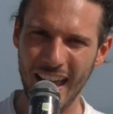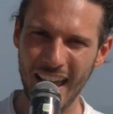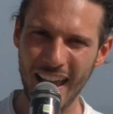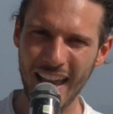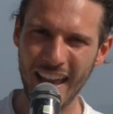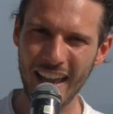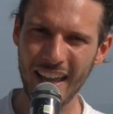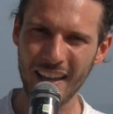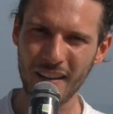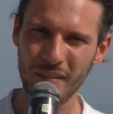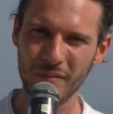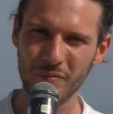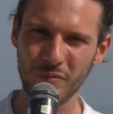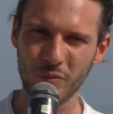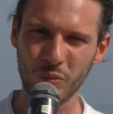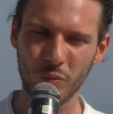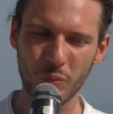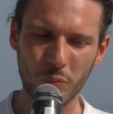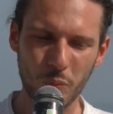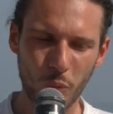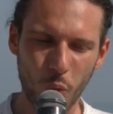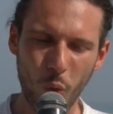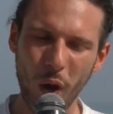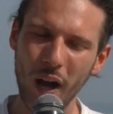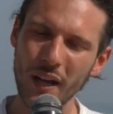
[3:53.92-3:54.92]
è
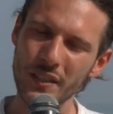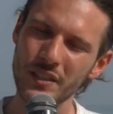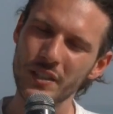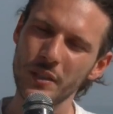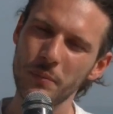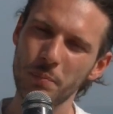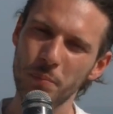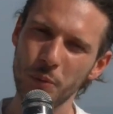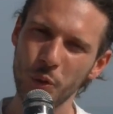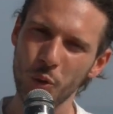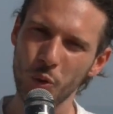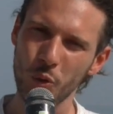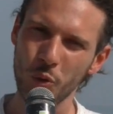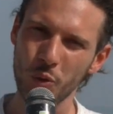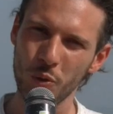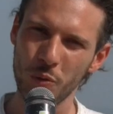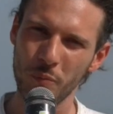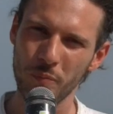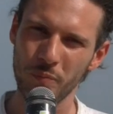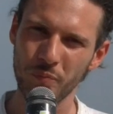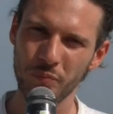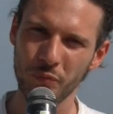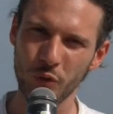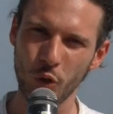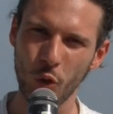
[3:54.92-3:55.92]
quasi più
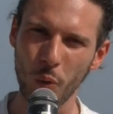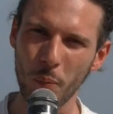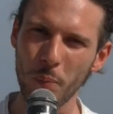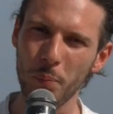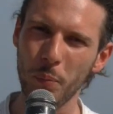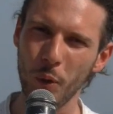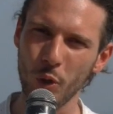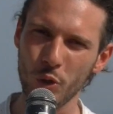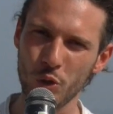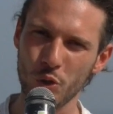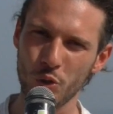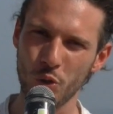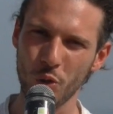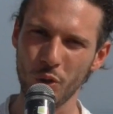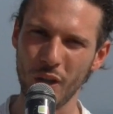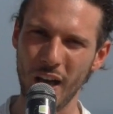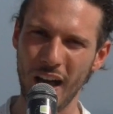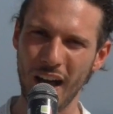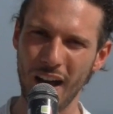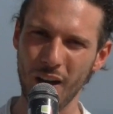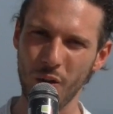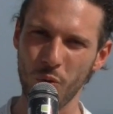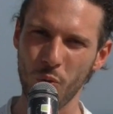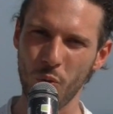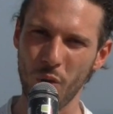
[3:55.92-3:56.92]
composto
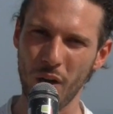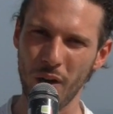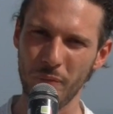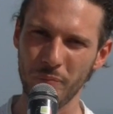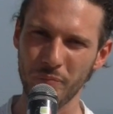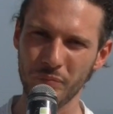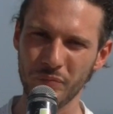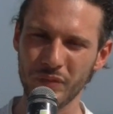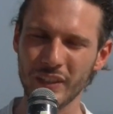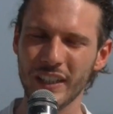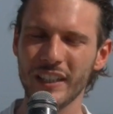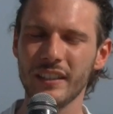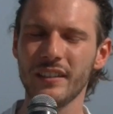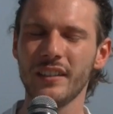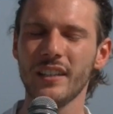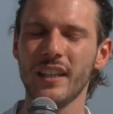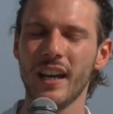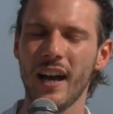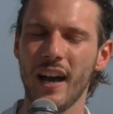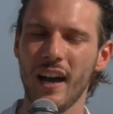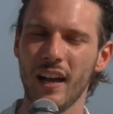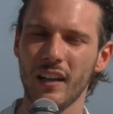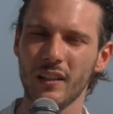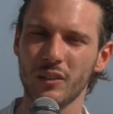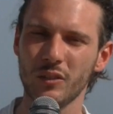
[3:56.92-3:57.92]
d'acqua che di
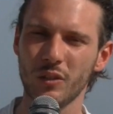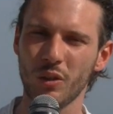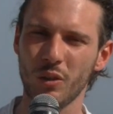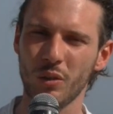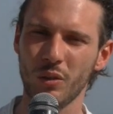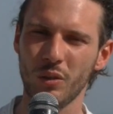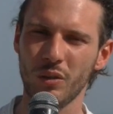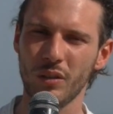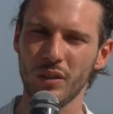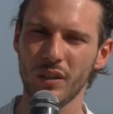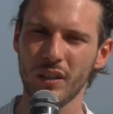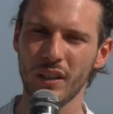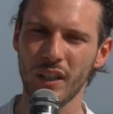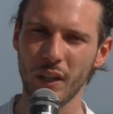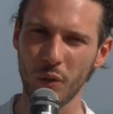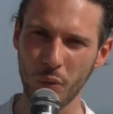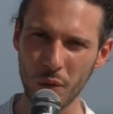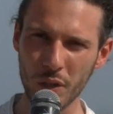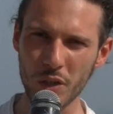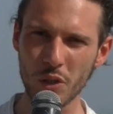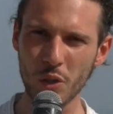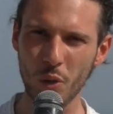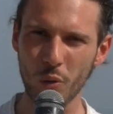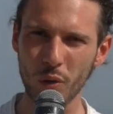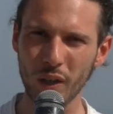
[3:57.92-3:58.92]
altro e
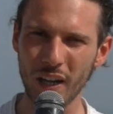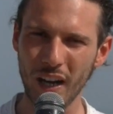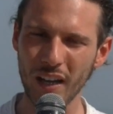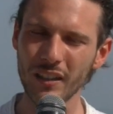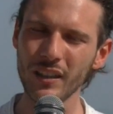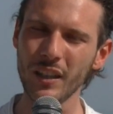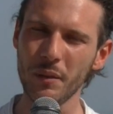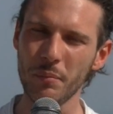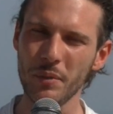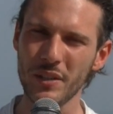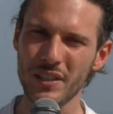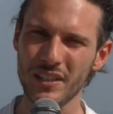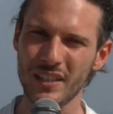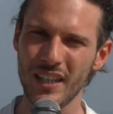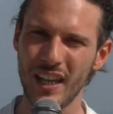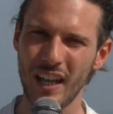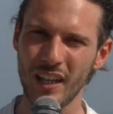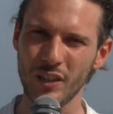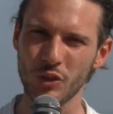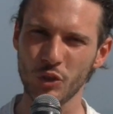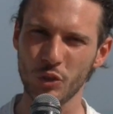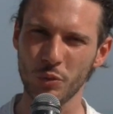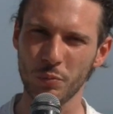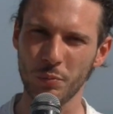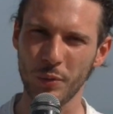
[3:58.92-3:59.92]
questo è un grande
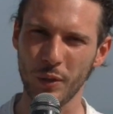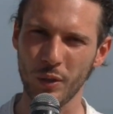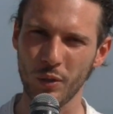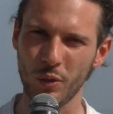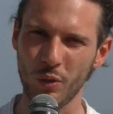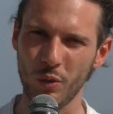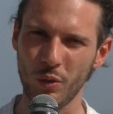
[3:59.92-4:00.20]
messaggio per